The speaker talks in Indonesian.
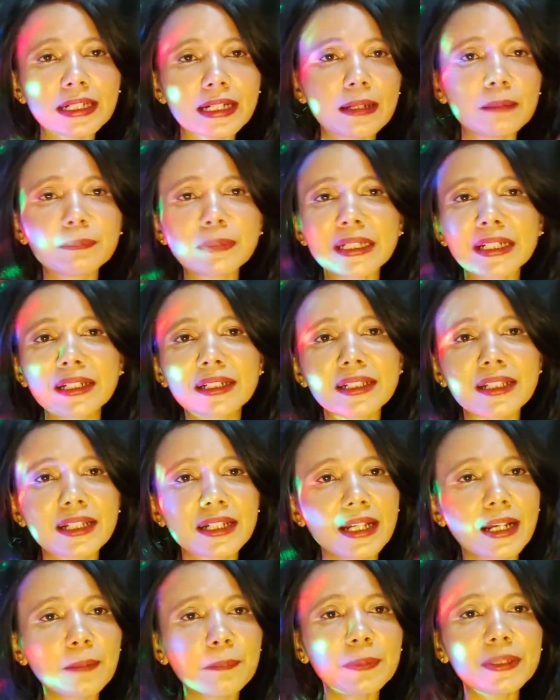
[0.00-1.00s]
keamanan
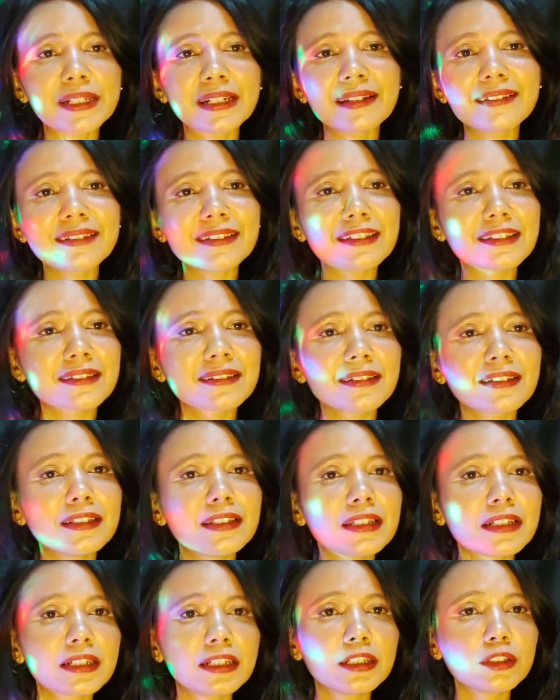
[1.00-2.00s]
dari aplikasinya
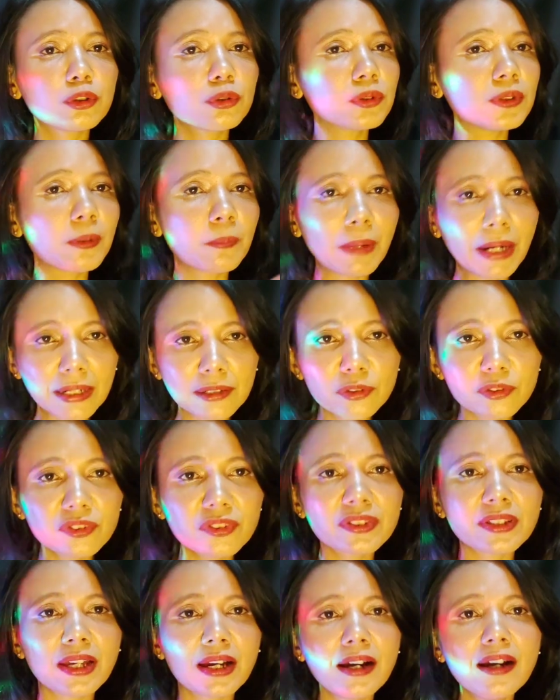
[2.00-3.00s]
sendiri itu udah
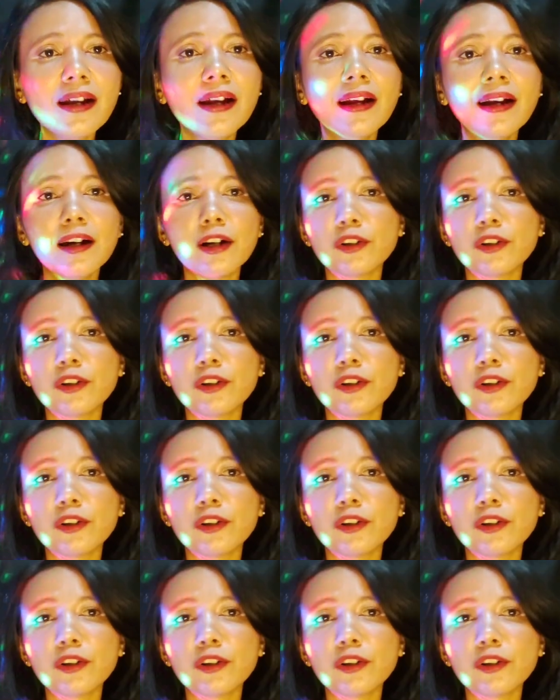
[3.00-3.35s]
bagus ya